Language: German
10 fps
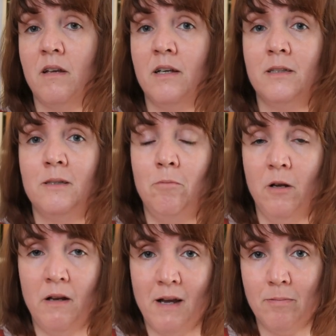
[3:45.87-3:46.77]
da ich die
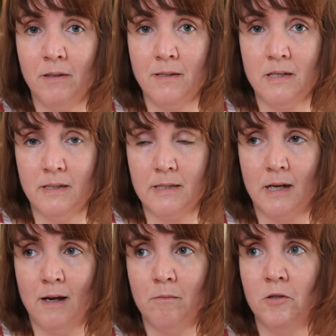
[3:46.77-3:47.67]
Pille
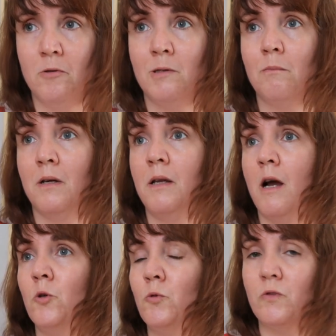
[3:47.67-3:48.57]
abgesetzt habe und
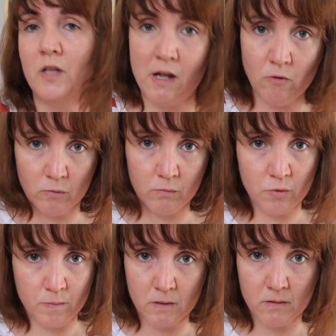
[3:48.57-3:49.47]
meine Haut total
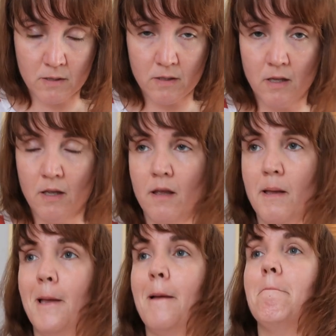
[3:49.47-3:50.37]
rumspinnt,
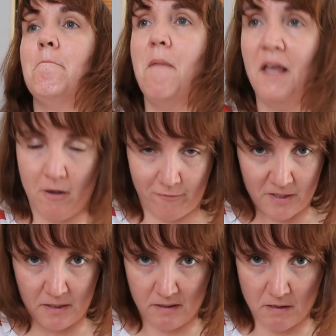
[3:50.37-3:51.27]
mega
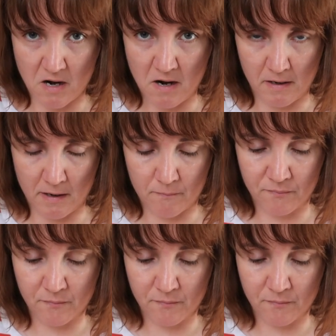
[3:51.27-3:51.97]
fettige Haare.